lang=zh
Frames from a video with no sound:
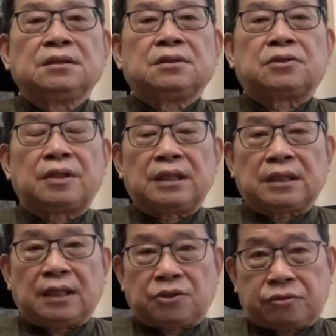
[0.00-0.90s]
所以呢，
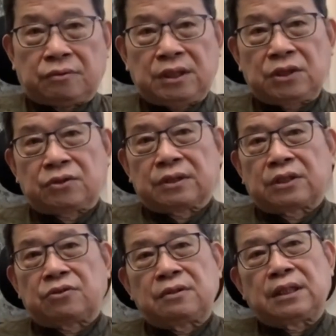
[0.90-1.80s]
它处于一种在
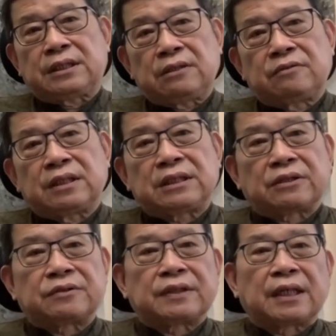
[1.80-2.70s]
中央政府的角
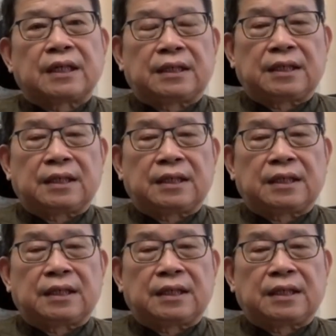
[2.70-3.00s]
度来看，